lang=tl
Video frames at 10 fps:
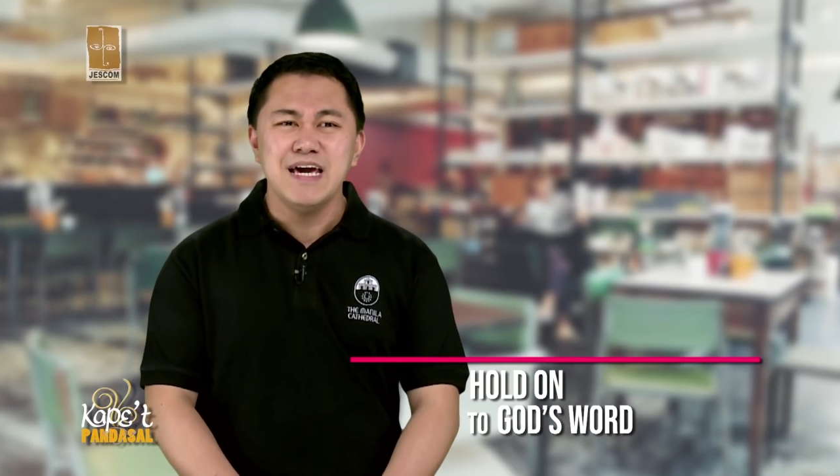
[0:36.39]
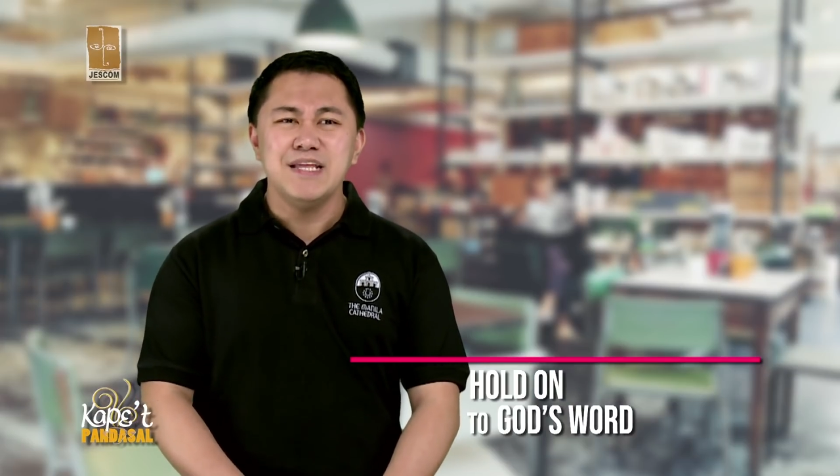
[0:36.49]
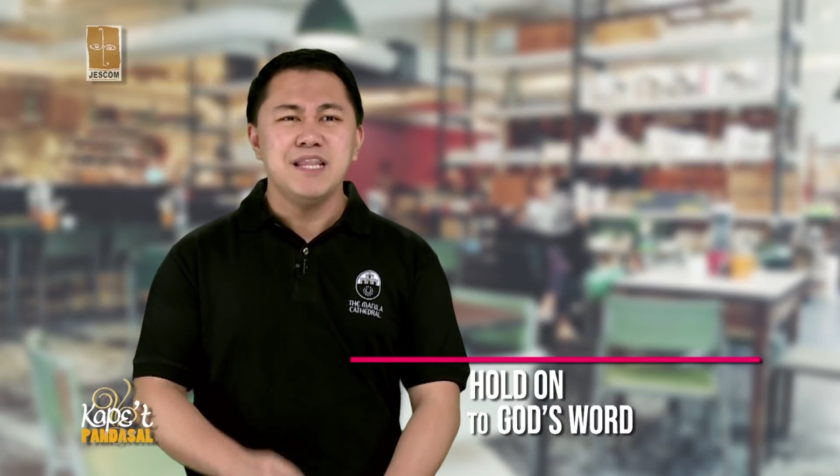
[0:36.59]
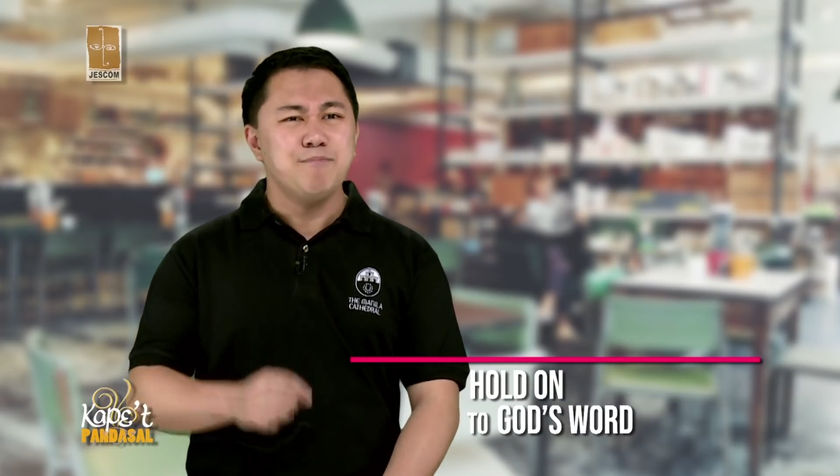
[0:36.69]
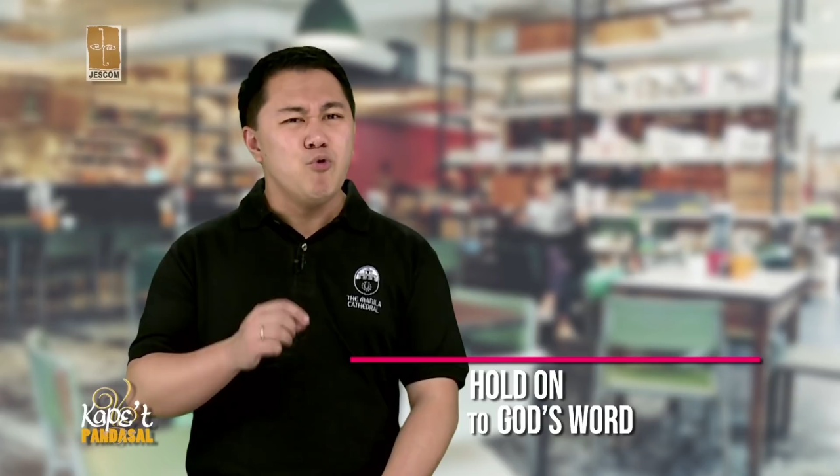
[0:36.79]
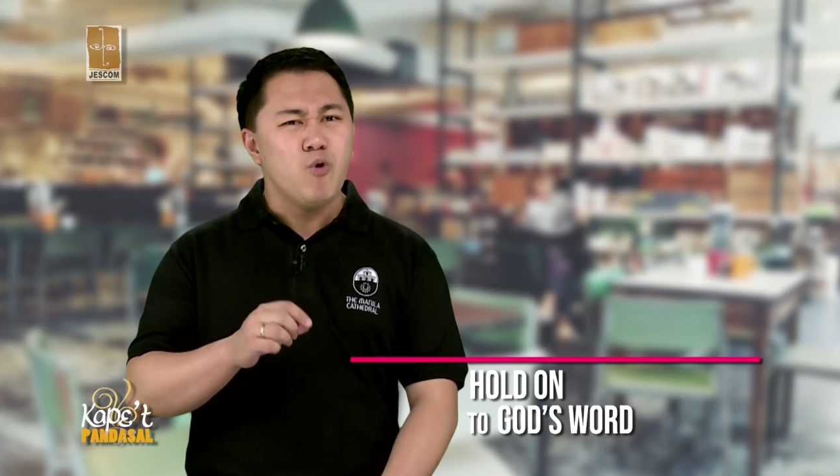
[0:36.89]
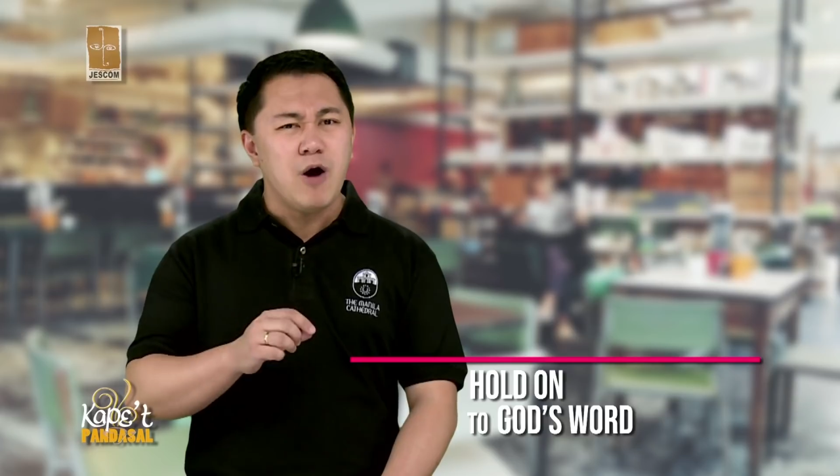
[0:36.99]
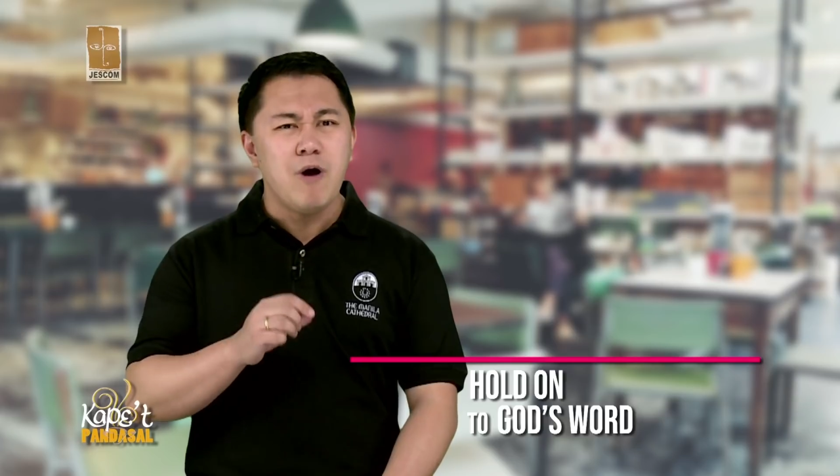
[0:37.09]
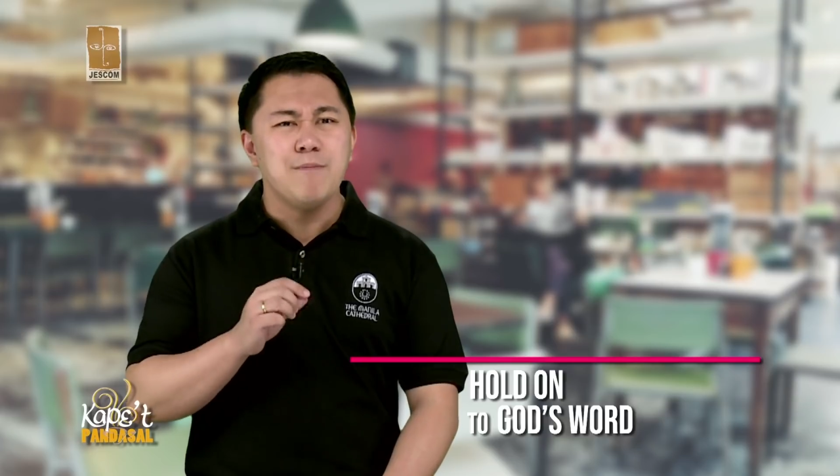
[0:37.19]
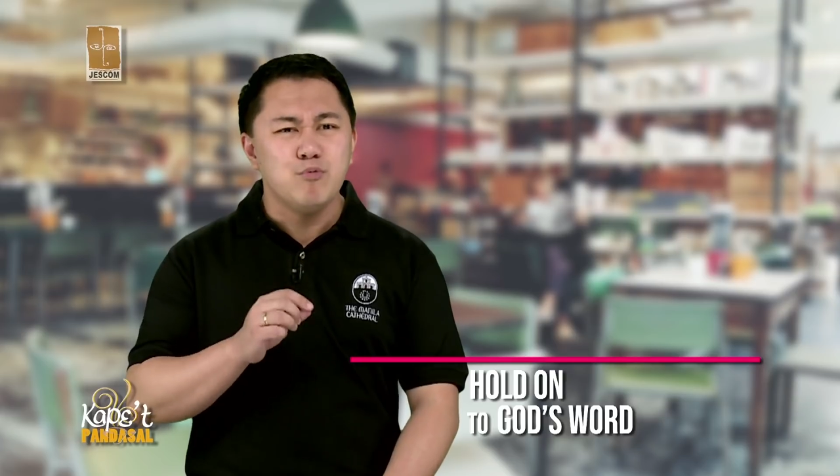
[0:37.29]

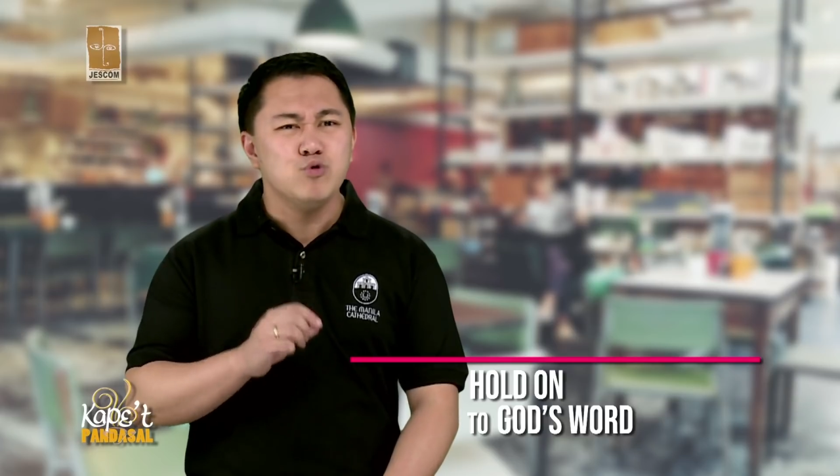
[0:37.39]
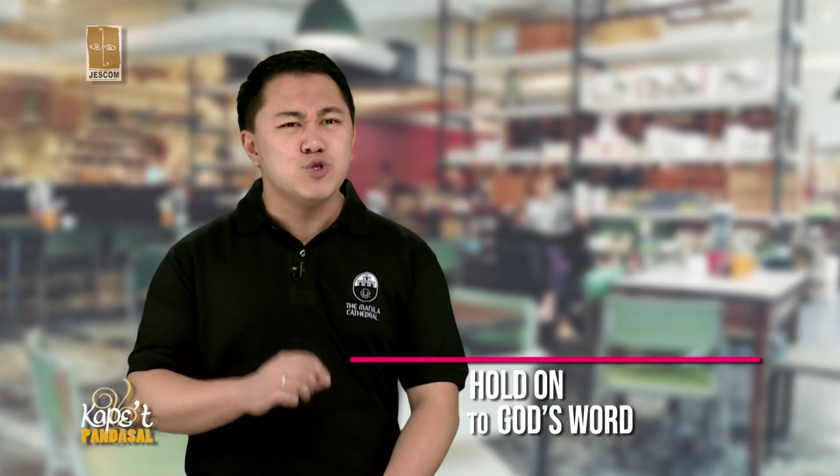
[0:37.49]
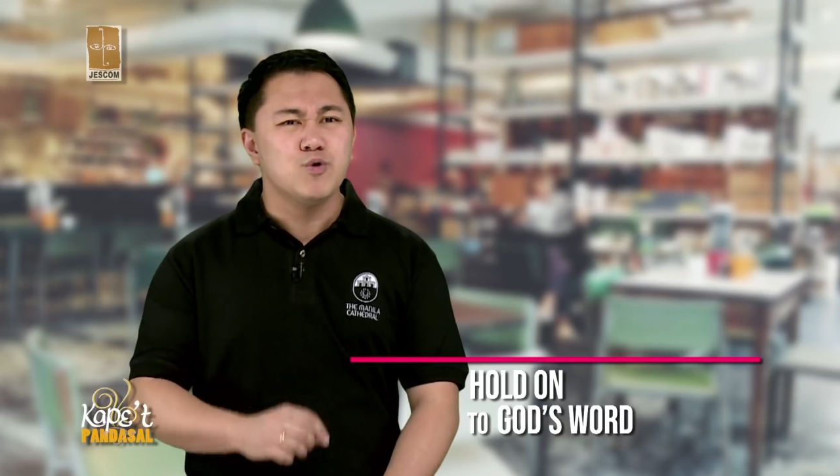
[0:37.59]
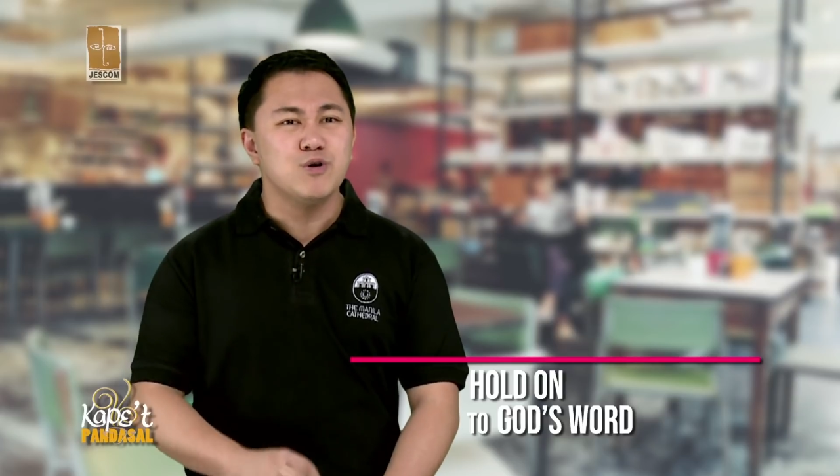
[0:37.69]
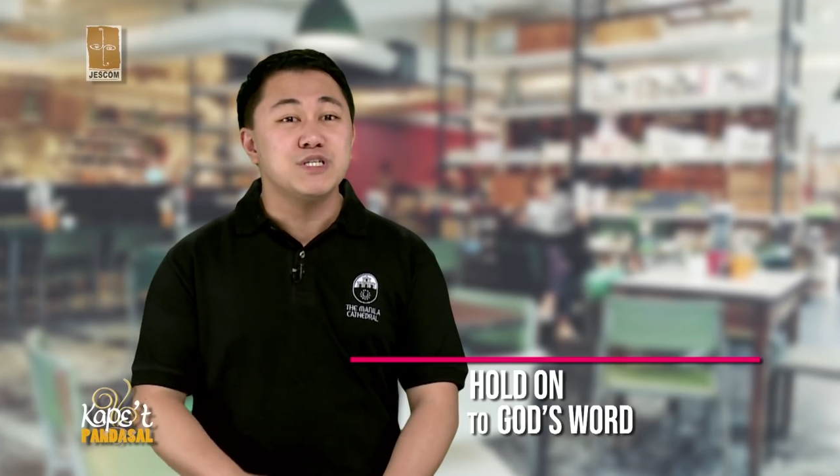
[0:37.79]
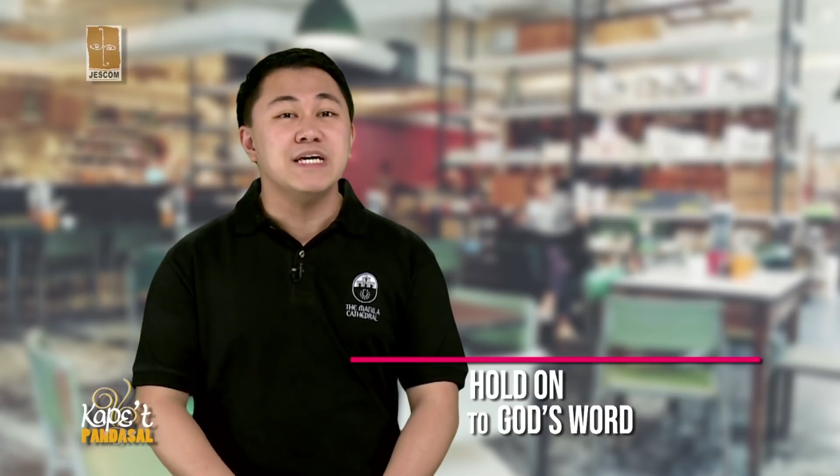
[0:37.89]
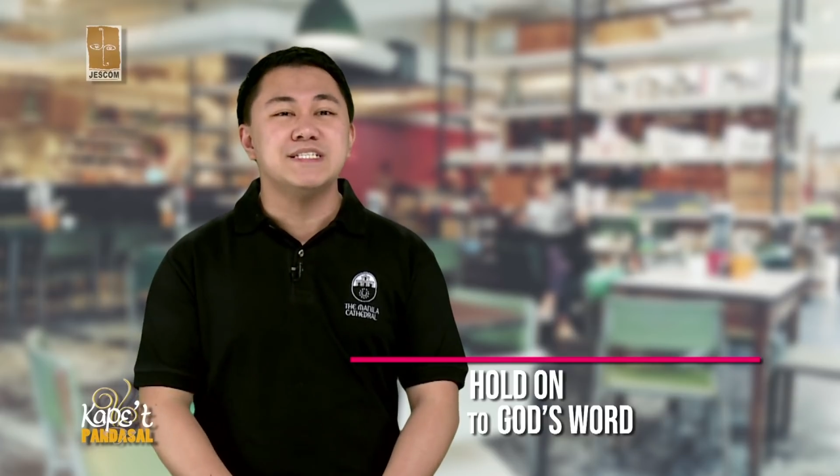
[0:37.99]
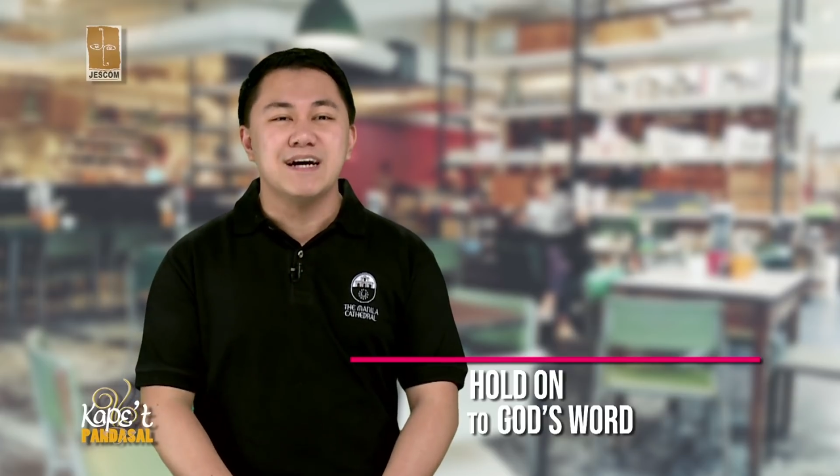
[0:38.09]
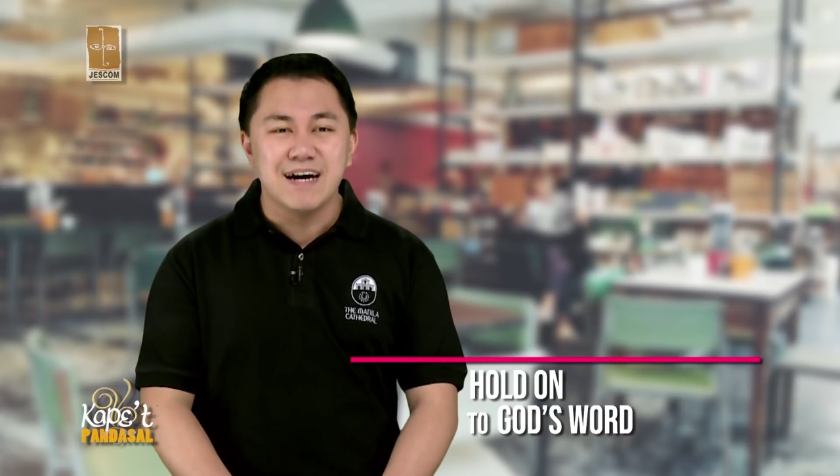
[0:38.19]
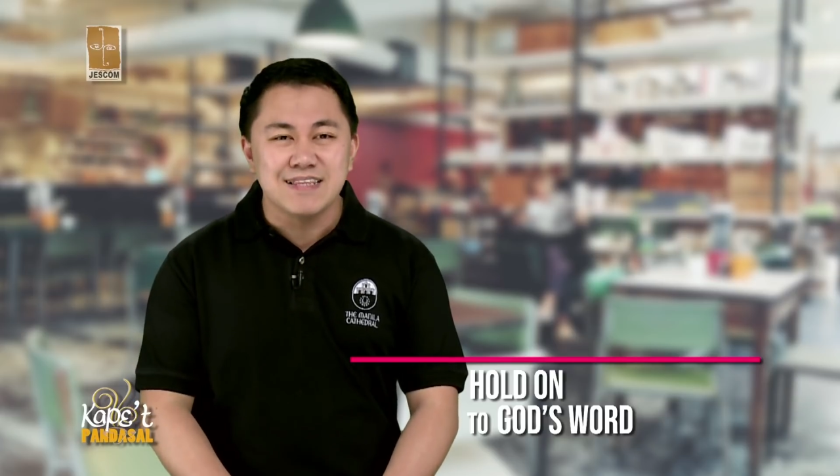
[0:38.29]
napukaw ang puso ko sa
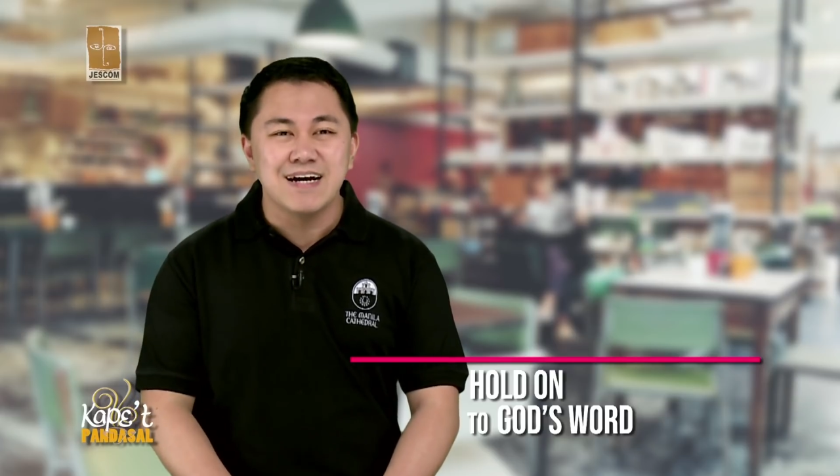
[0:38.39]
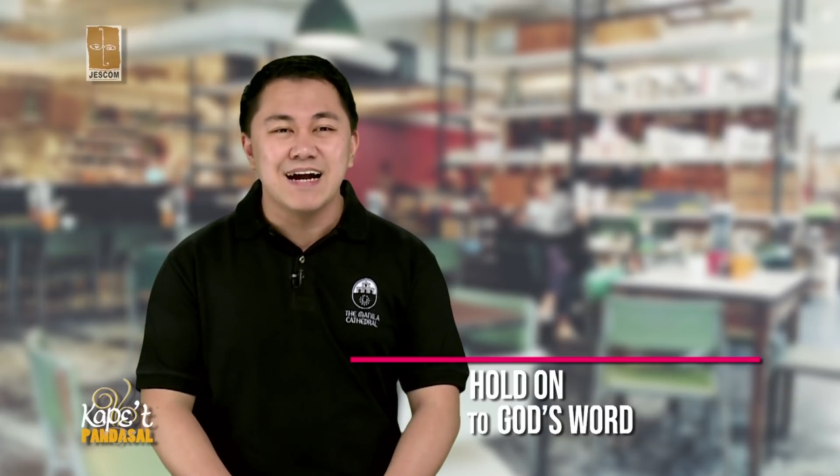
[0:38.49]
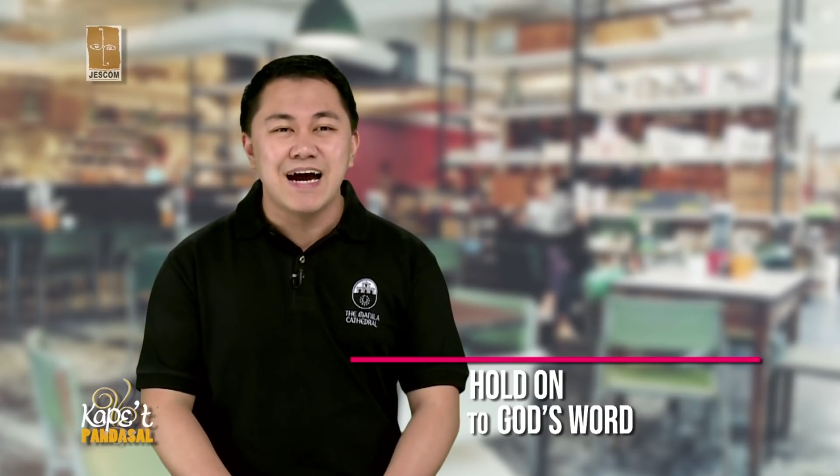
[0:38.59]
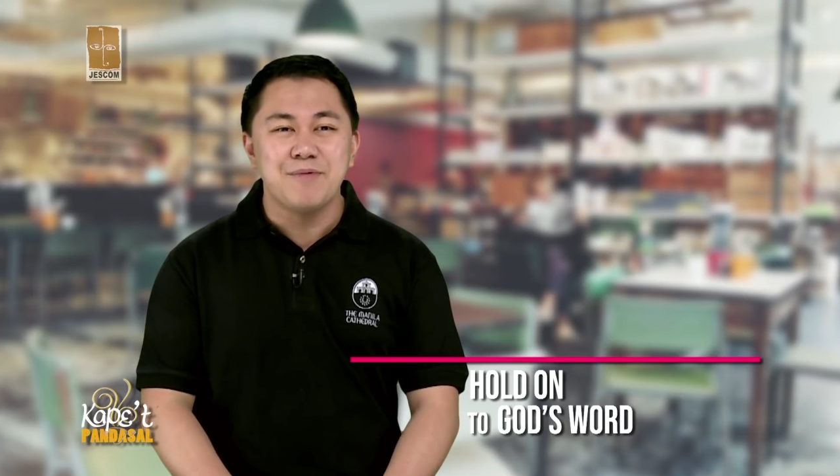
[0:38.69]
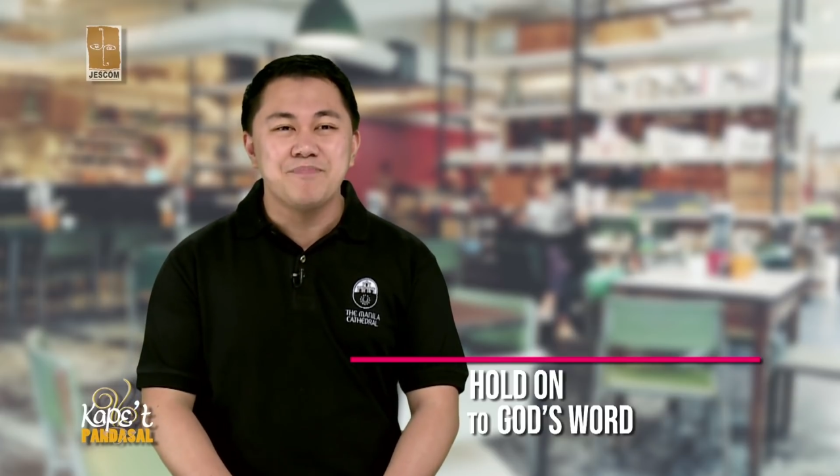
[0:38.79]
isang kataga.